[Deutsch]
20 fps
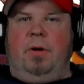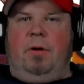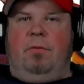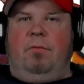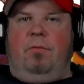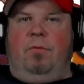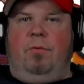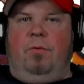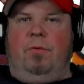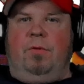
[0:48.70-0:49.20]

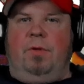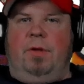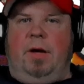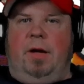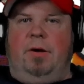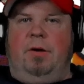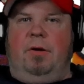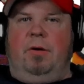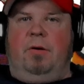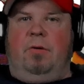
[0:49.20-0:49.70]
wo Sie
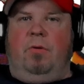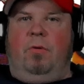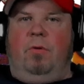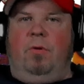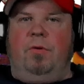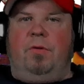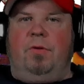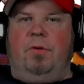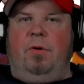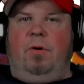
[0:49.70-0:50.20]
eine
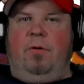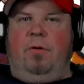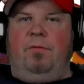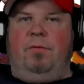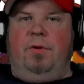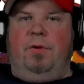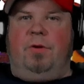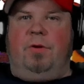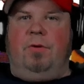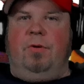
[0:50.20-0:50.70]
große
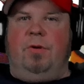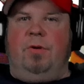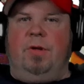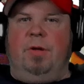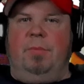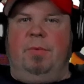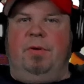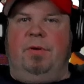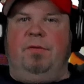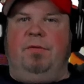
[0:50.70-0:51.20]
offene
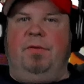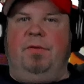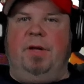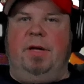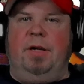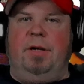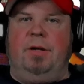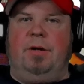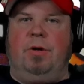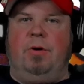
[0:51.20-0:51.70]
Küche mit
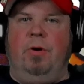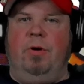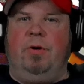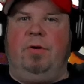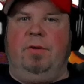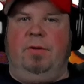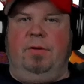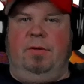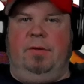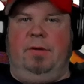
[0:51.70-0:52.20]
vielen
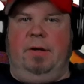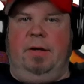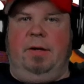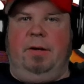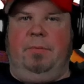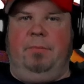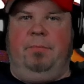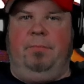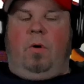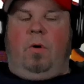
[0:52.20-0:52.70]
Köchen sehen.
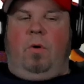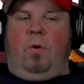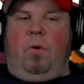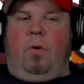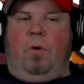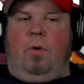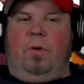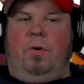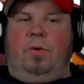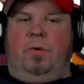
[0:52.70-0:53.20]

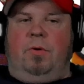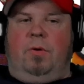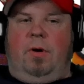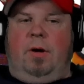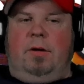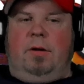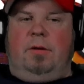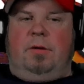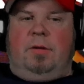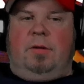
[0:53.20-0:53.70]
Und
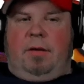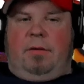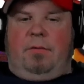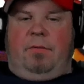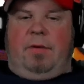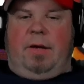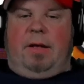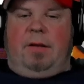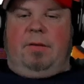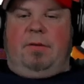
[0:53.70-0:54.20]
dort
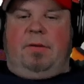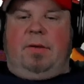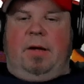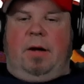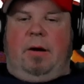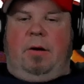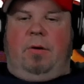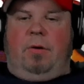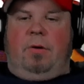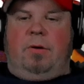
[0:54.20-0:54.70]
werden Sie
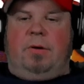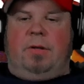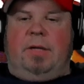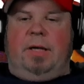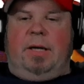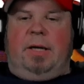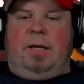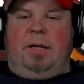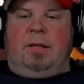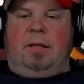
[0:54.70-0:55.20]
auch
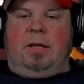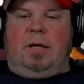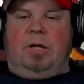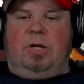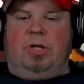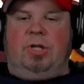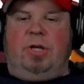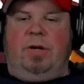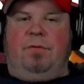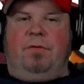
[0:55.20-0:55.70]
den
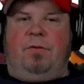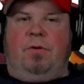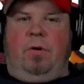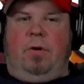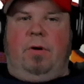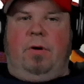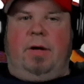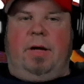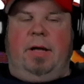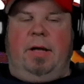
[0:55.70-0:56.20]

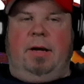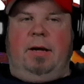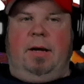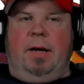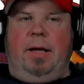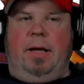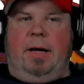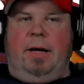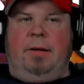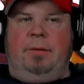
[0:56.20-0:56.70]
Chefkoch
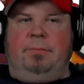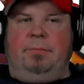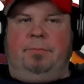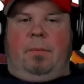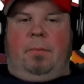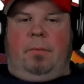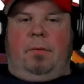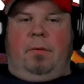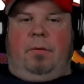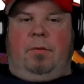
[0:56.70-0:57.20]
kennenlernen,
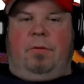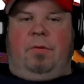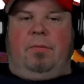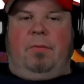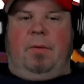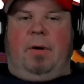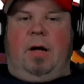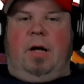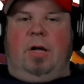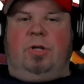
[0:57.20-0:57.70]
und
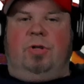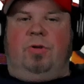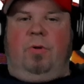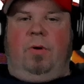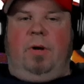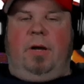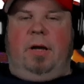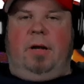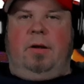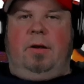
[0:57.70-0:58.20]
zwar
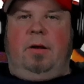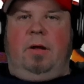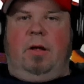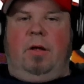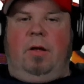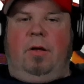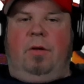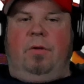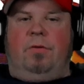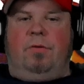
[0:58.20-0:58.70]
Julian
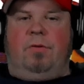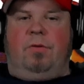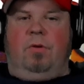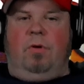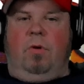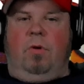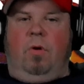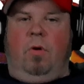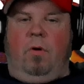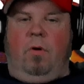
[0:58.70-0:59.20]

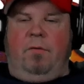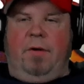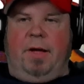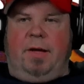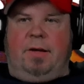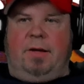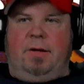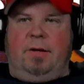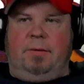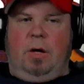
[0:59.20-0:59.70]

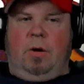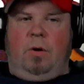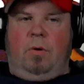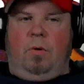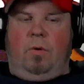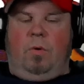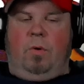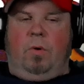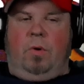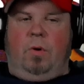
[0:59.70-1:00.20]
Slovic.
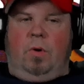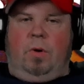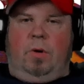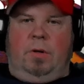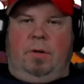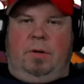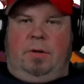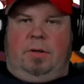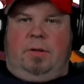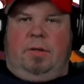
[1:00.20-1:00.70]
Und